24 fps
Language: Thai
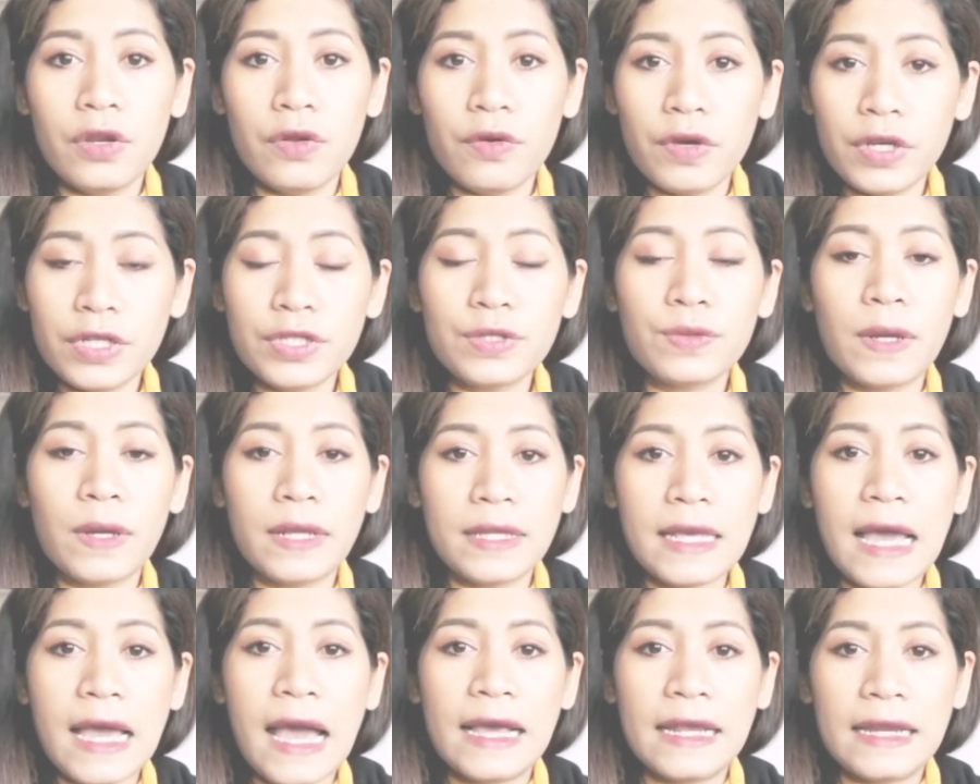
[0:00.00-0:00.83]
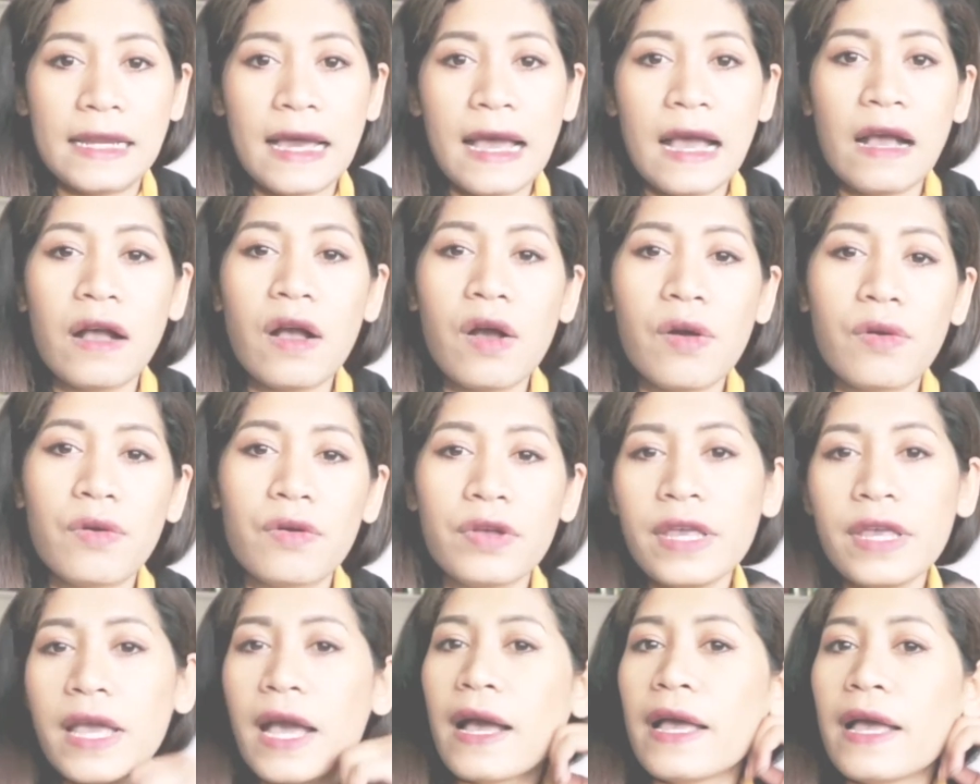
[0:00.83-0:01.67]
โดยส่วนใหญ่นะคะเขา
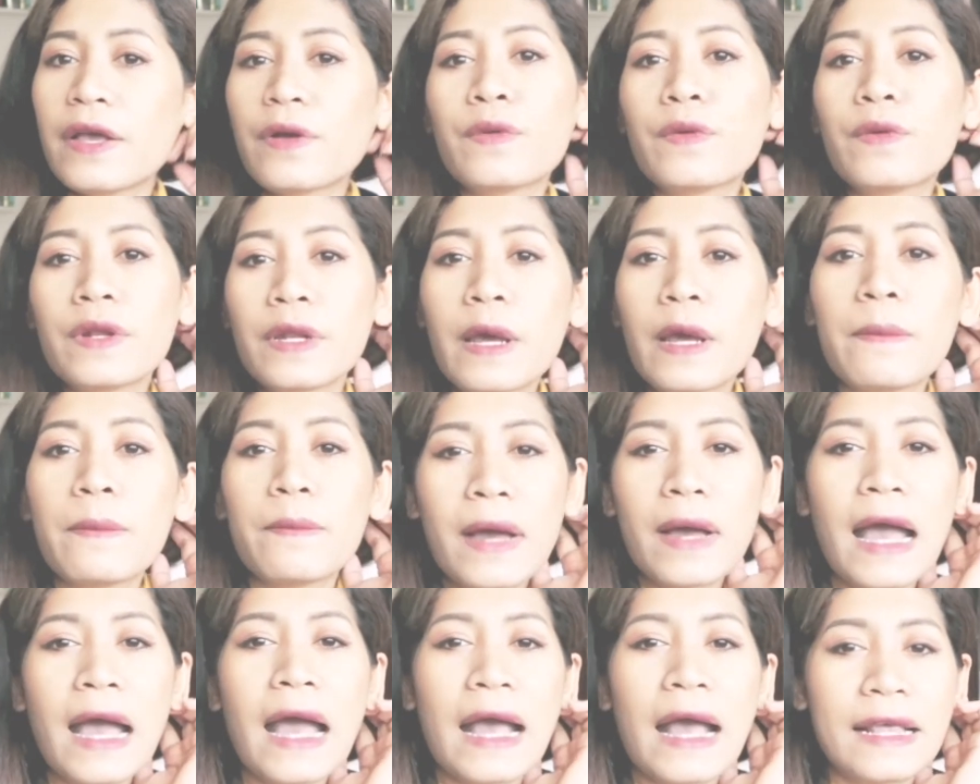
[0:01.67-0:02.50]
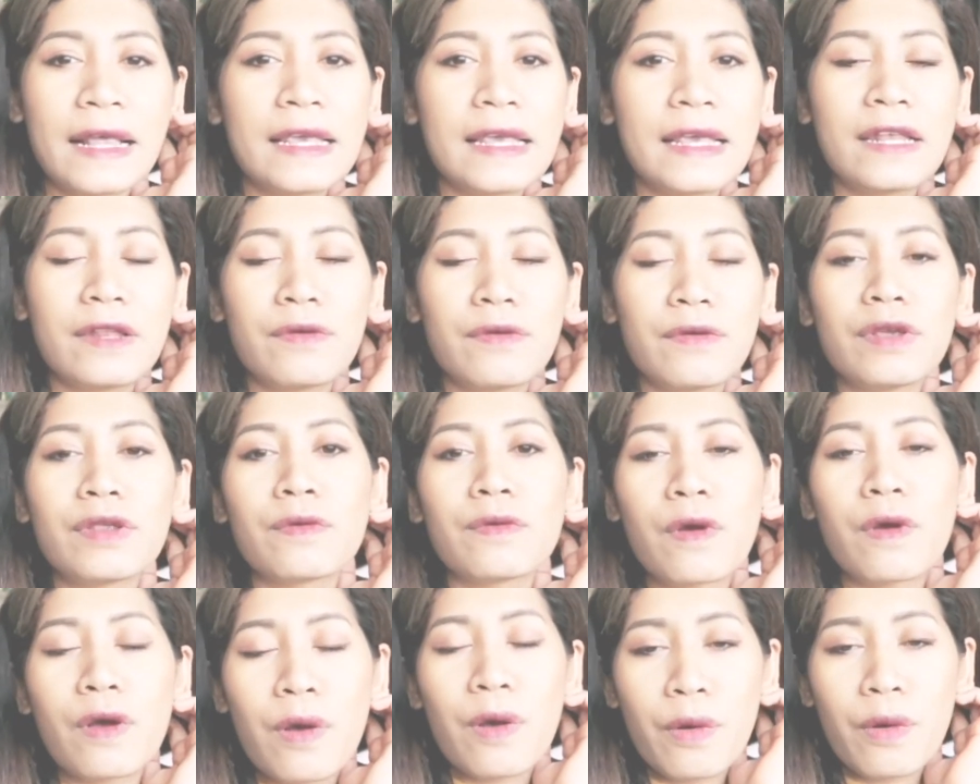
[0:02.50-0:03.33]
ก็อยากให้คุณทำมาหากินด้วย
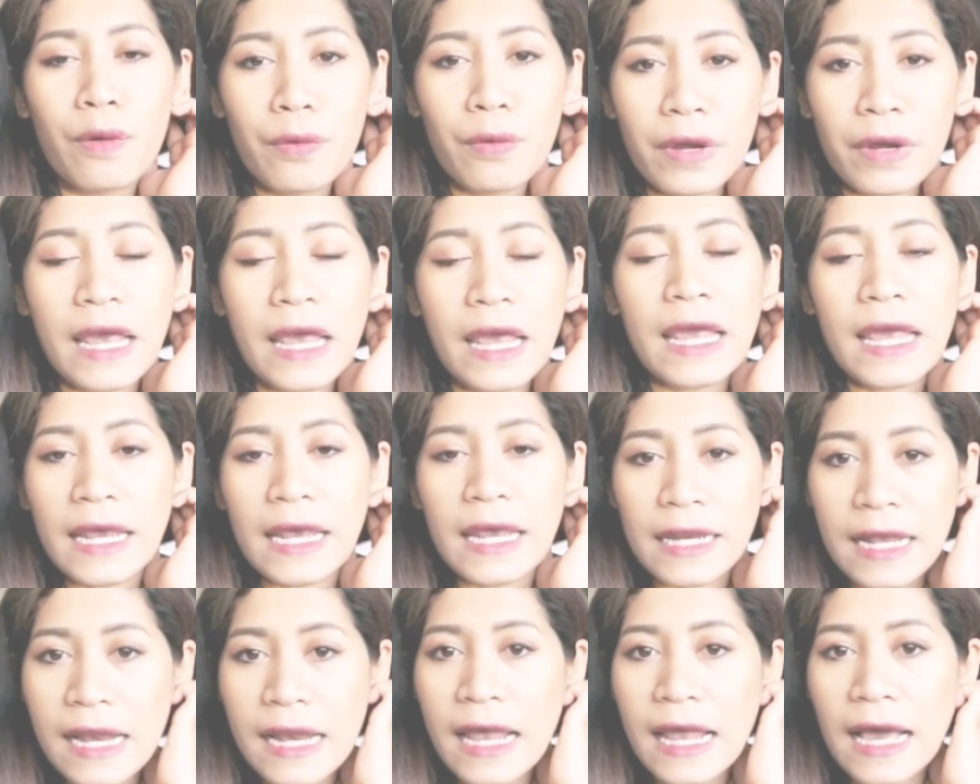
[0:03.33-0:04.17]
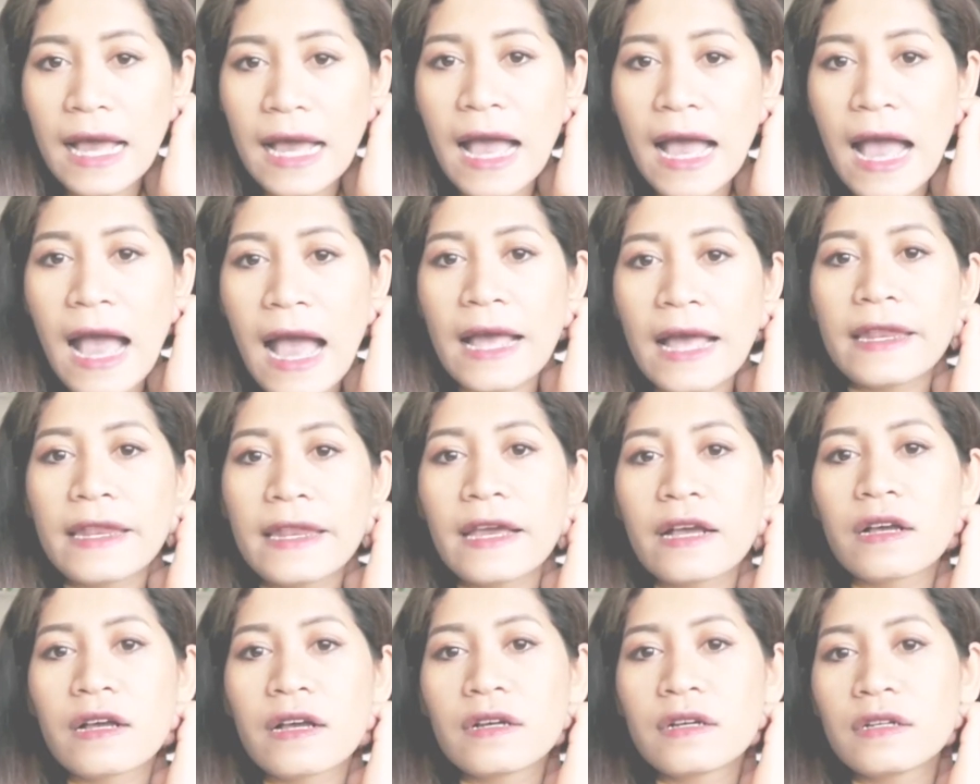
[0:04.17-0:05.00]
ตัวของคุณเองนั่นแหละค่ะอัน
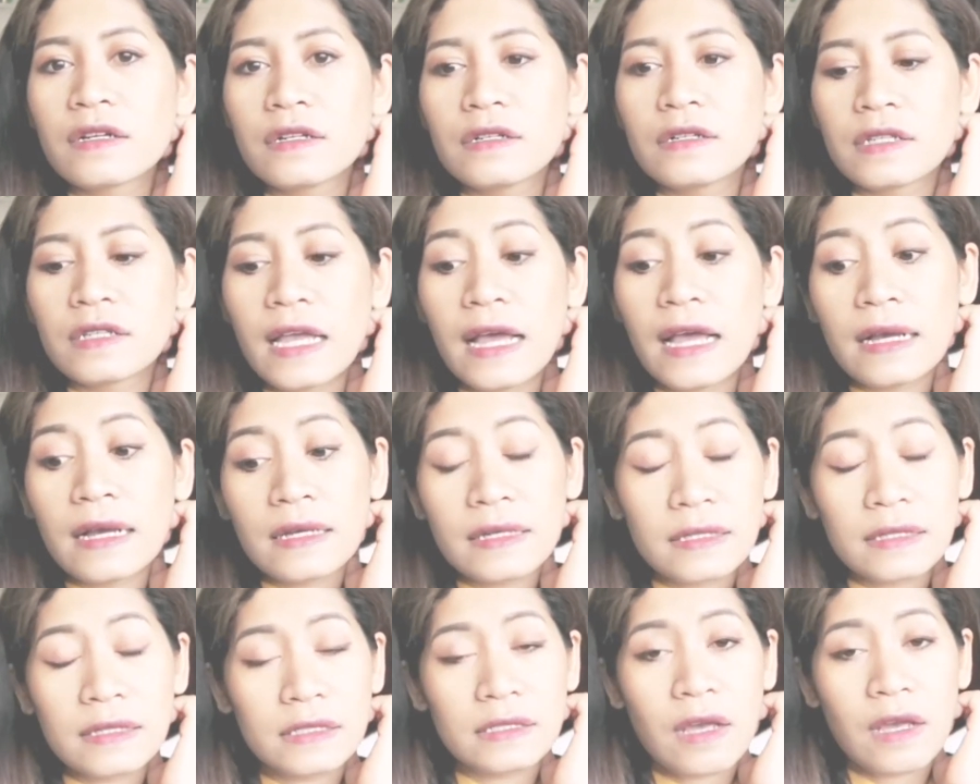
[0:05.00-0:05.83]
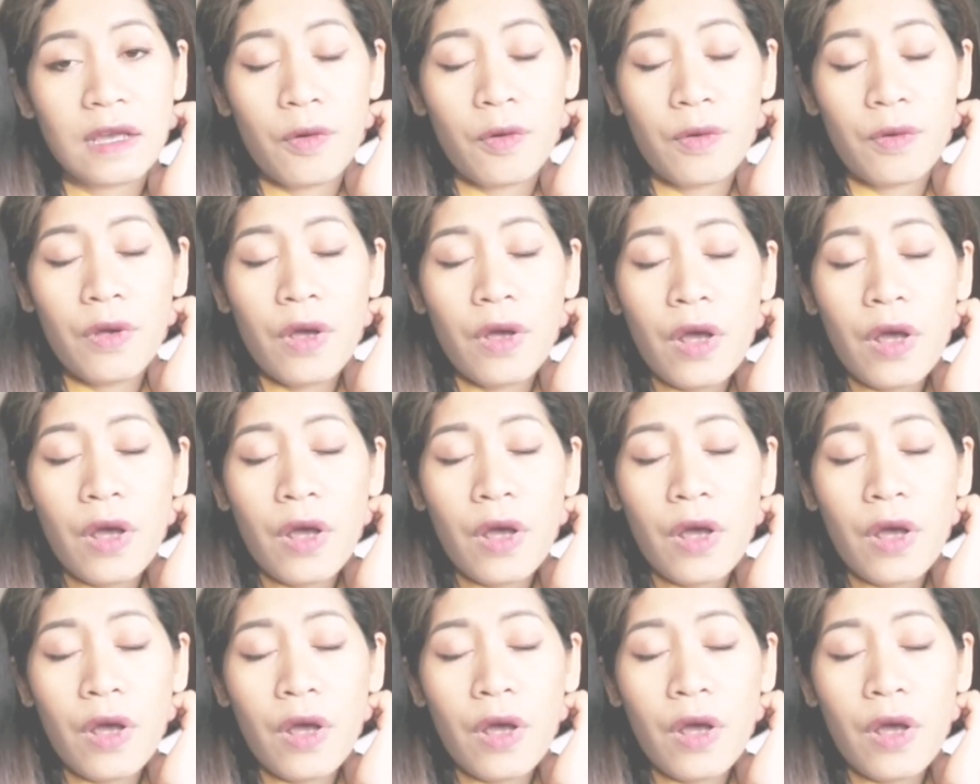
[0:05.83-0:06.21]
นี้ก็คือถ้าเกิดเรา